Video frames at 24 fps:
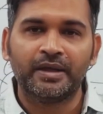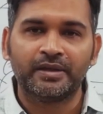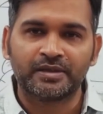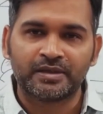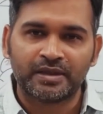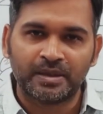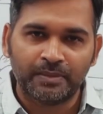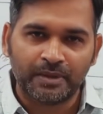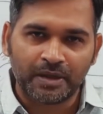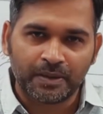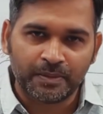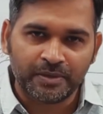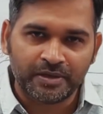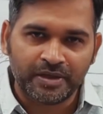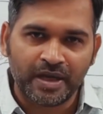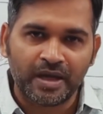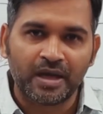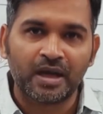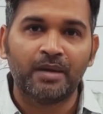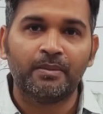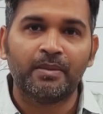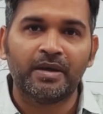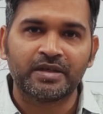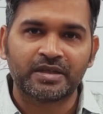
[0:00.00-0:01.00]
स्टमक हाँ, में
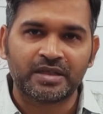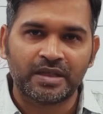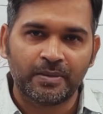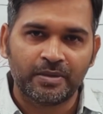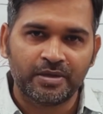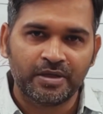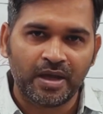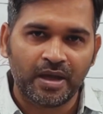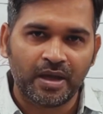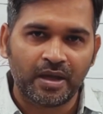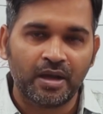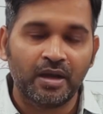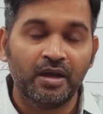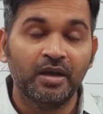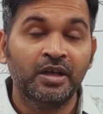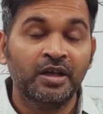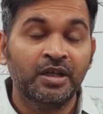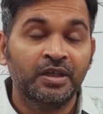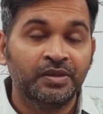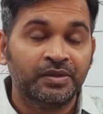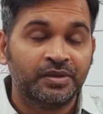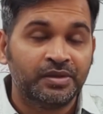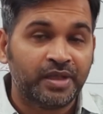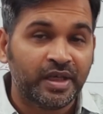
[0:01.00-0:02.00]
जाएगा अमाशय में जाएगा
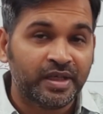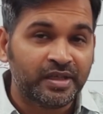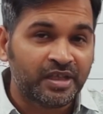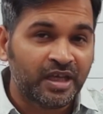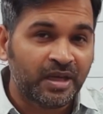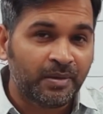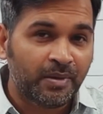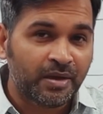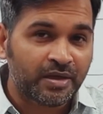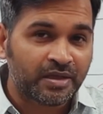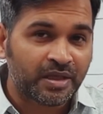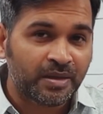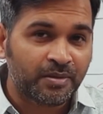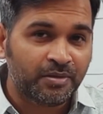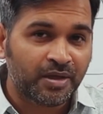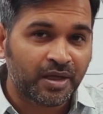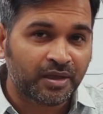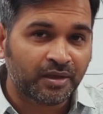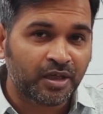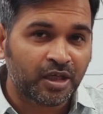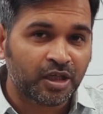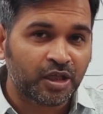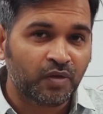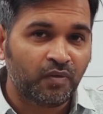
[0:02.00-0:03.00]
जैसे अमाशय में
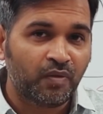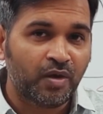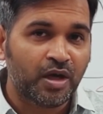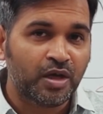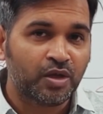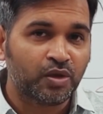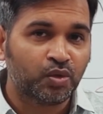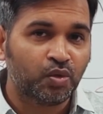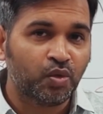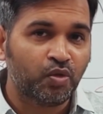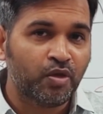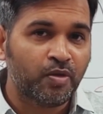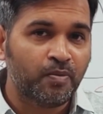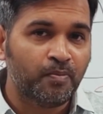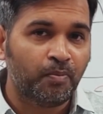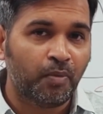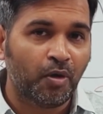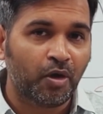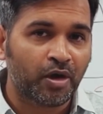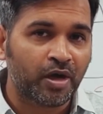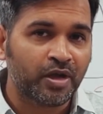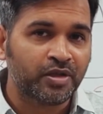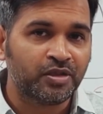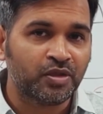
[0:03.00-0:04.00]
जाता है तो वहाँ दो
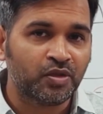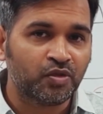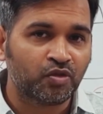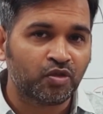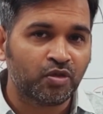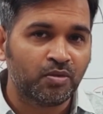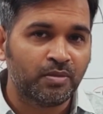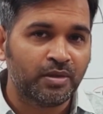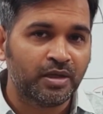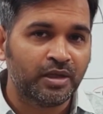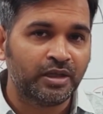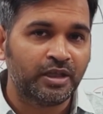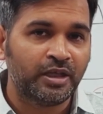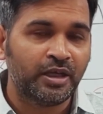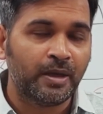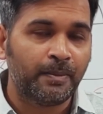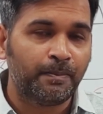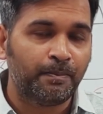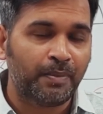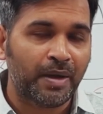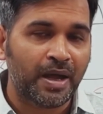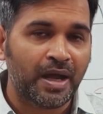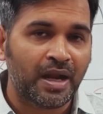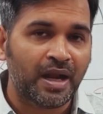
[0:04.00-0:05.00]
इंपॉर्टेंट चीज़ को मिलती है
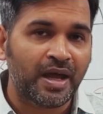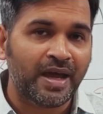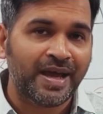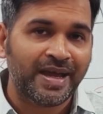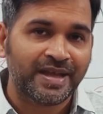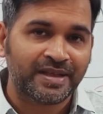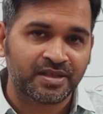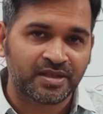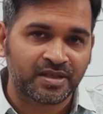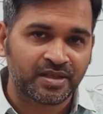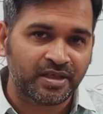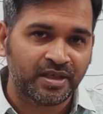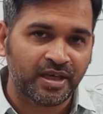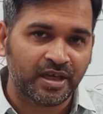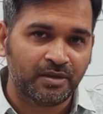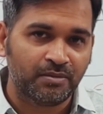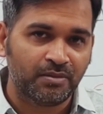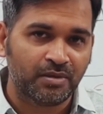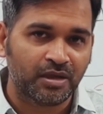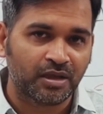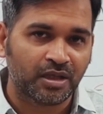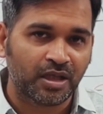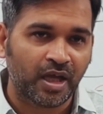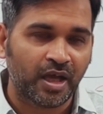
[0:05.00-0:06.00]
पहला एच
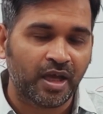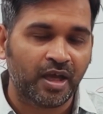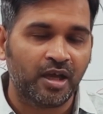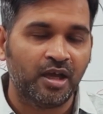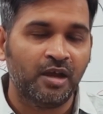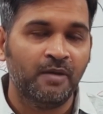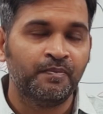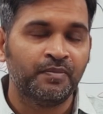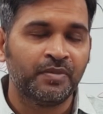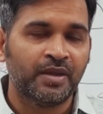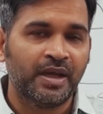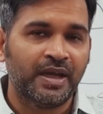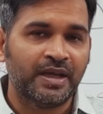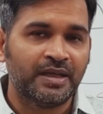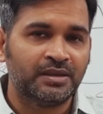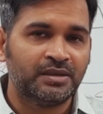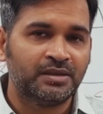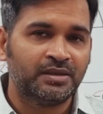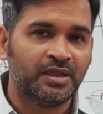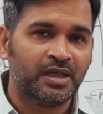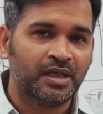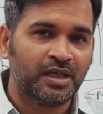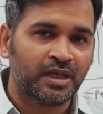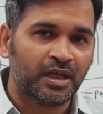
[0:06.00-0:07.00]
मिलता है
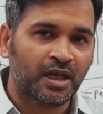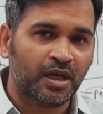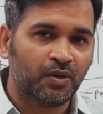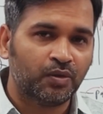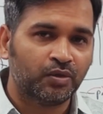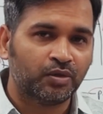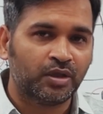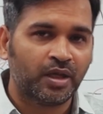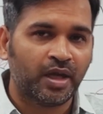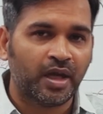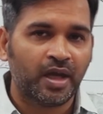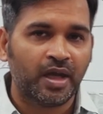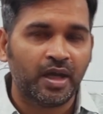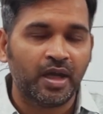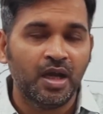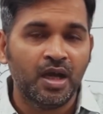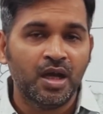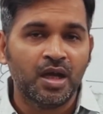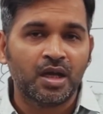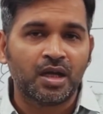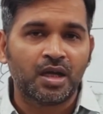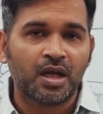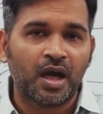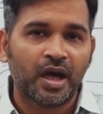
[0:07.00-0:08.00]
एच क्या होता है
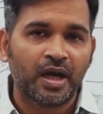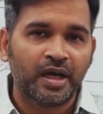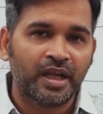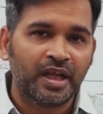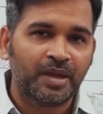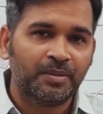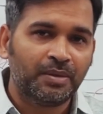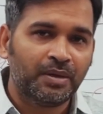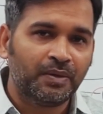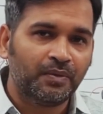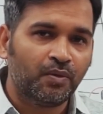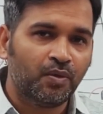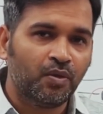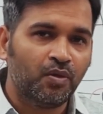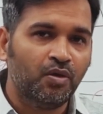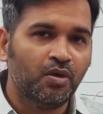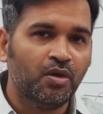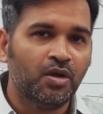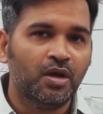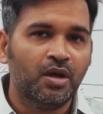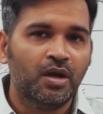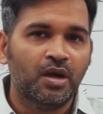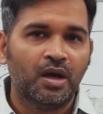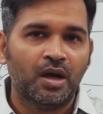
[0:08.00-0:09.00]
खाने में वो
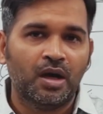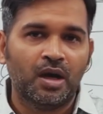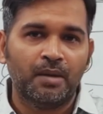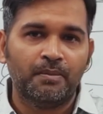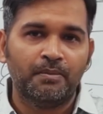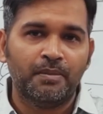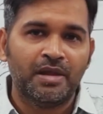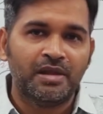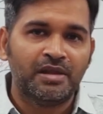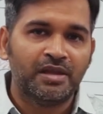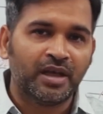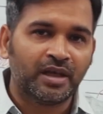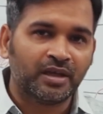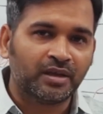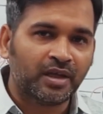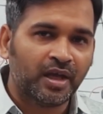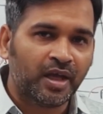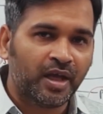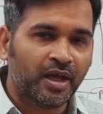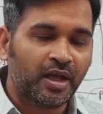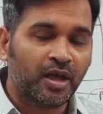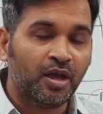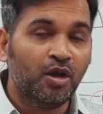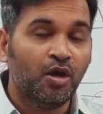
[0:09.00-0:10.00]
आ, मिल जाता
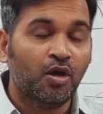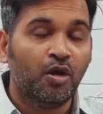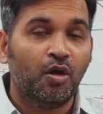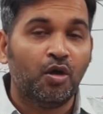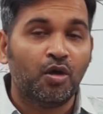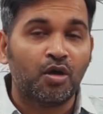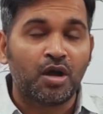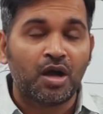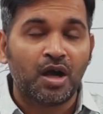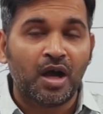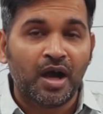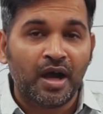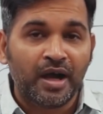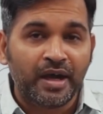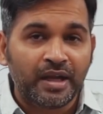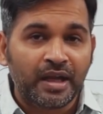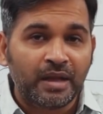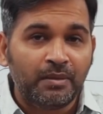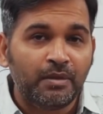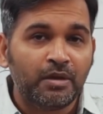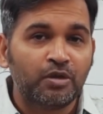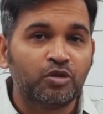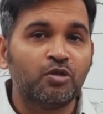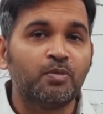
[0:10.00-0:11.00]
है और खाने
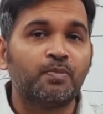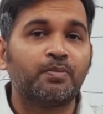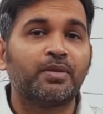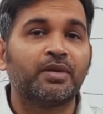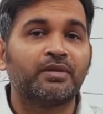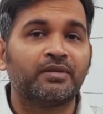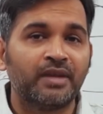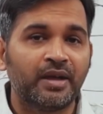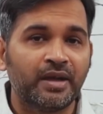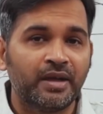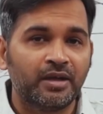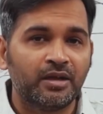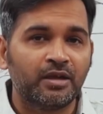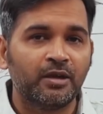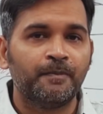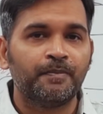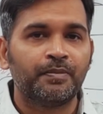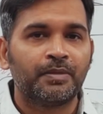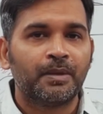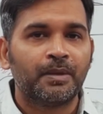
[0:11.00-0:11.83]
में जो प्रजेंट